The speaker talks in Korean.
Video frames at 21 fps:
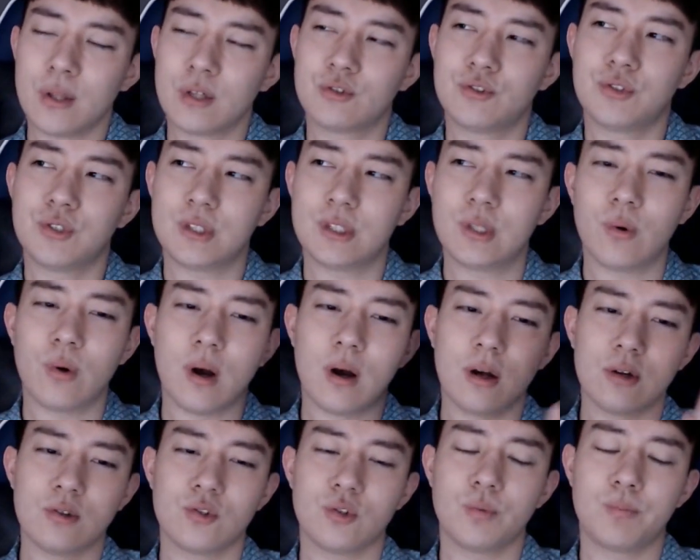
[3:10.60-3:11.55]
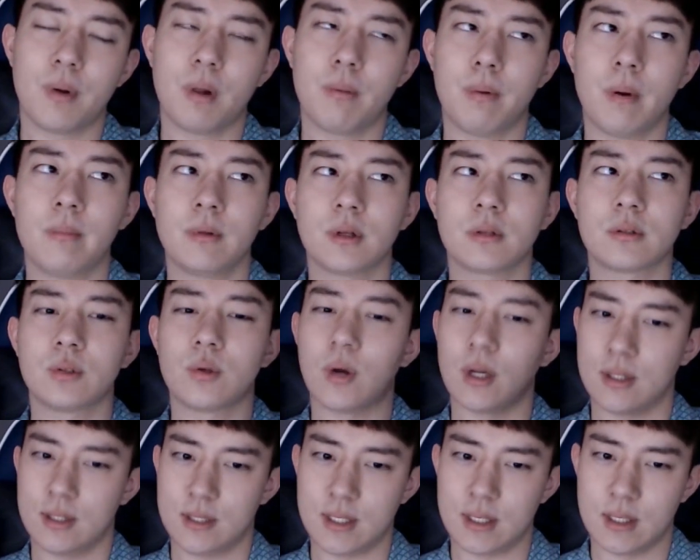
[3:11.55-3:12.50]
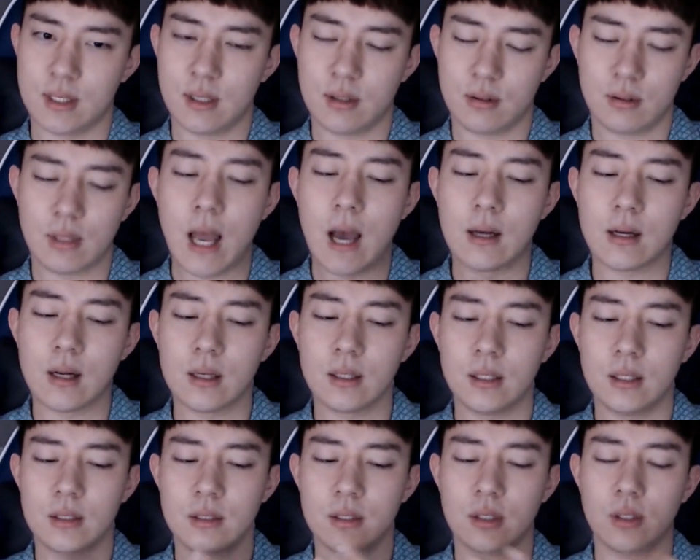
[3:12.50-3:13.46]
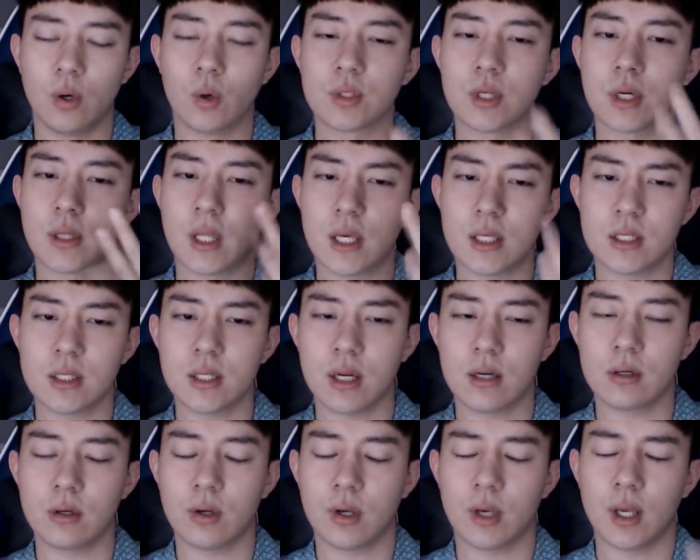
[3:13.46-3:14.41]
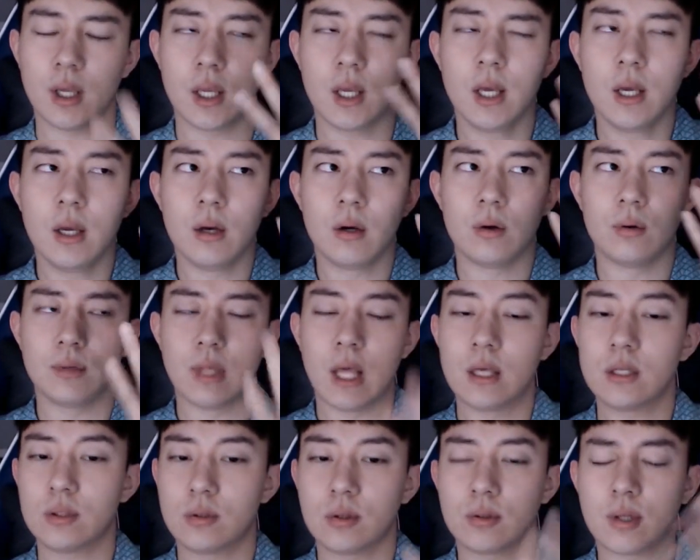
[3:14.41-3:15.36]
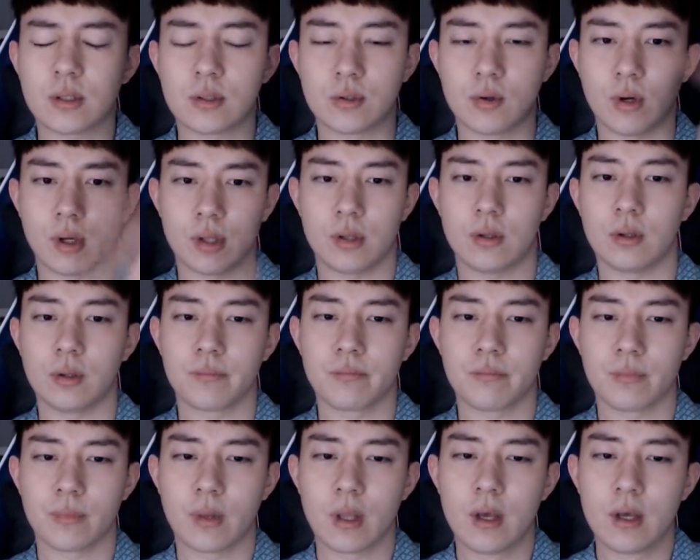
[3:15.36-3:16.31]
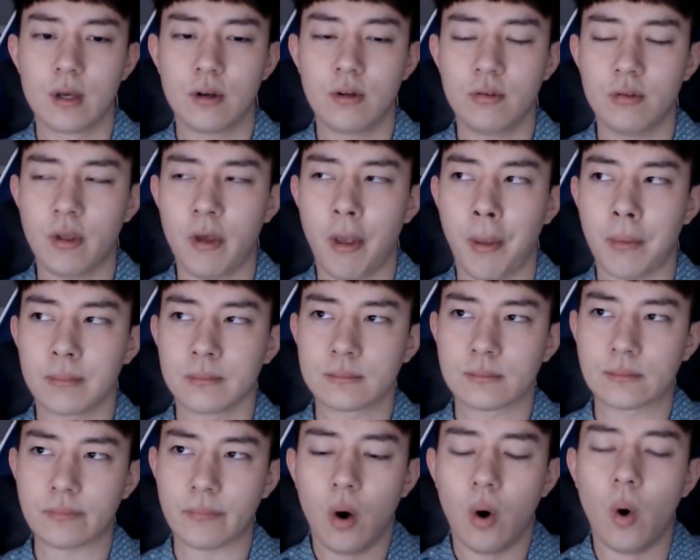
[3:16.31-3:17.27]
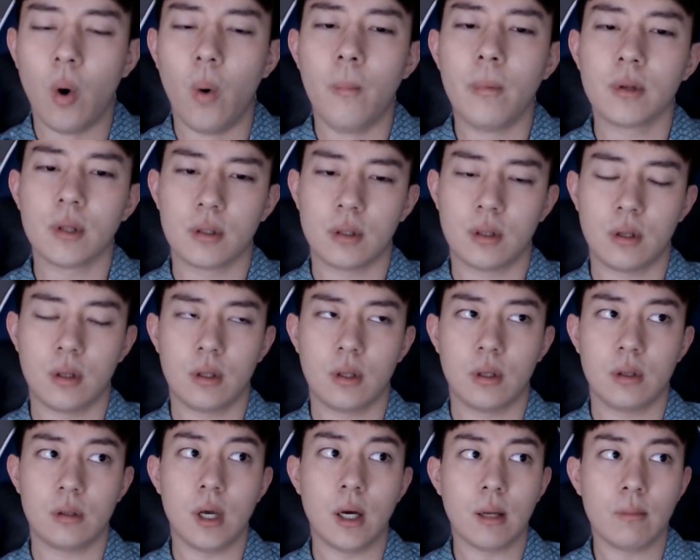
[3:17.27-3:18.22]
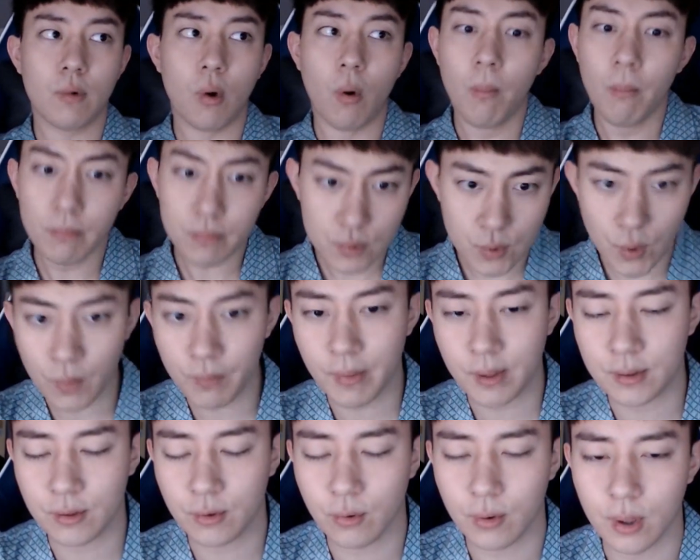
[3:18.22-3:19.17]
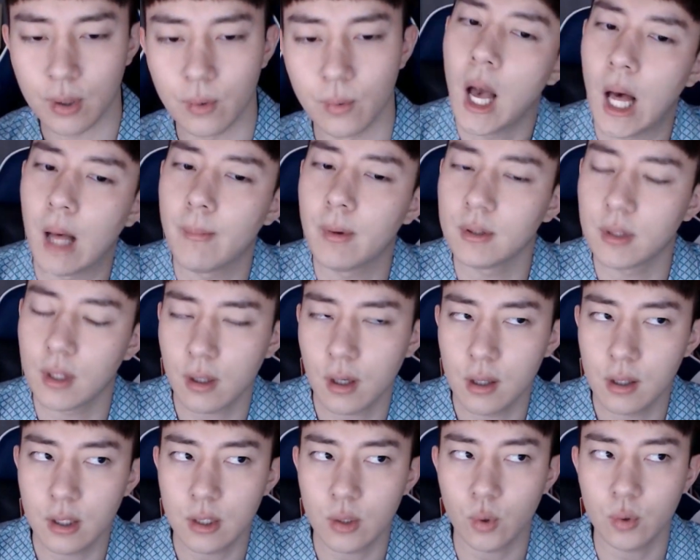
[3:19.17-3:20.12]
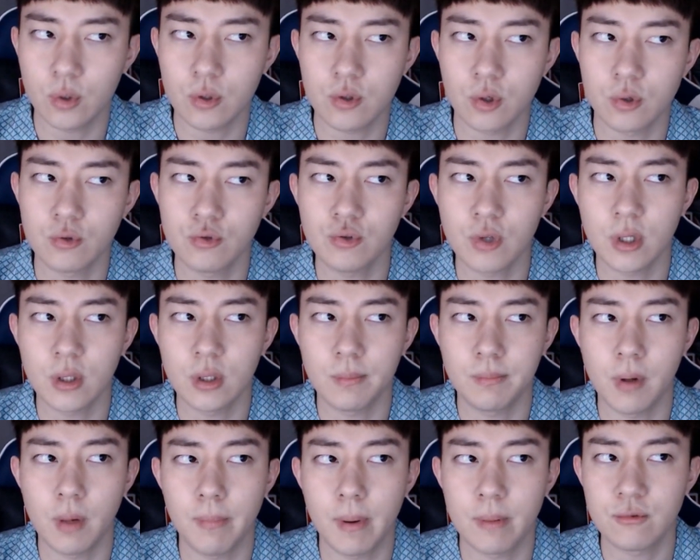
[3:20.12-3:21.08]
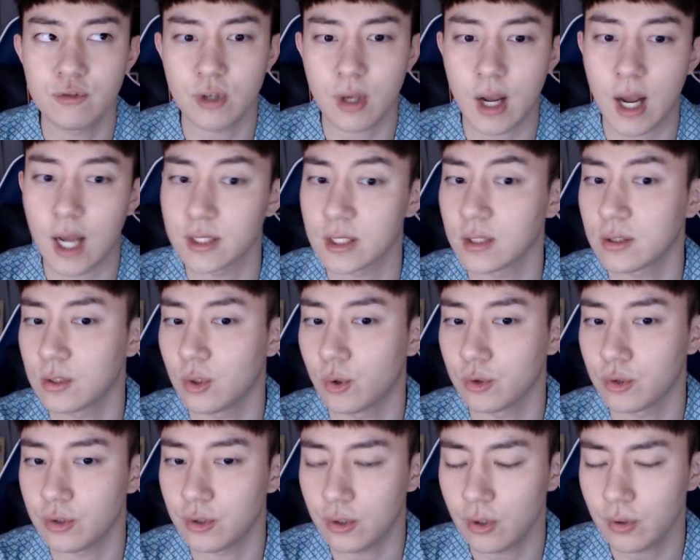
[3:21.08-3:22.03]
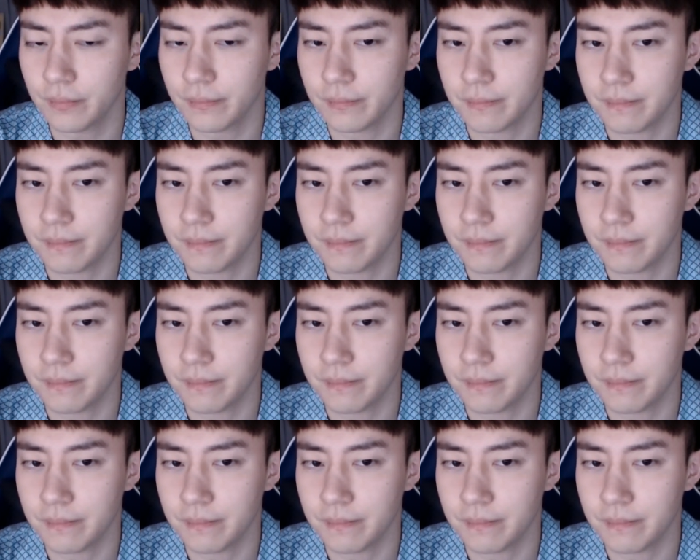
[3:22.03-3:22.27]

구디로 가가지고 별밤에 딱 들어갔지. 나랑 이제 여자 셋이랑 이렇게 어, 넷이서 딱 들어갔어. 근데 어머나 세상에 사람 엄청 많은 거야. 아마 내가 알기로는 전국에 있는 별밤 중에 가장 크거든요.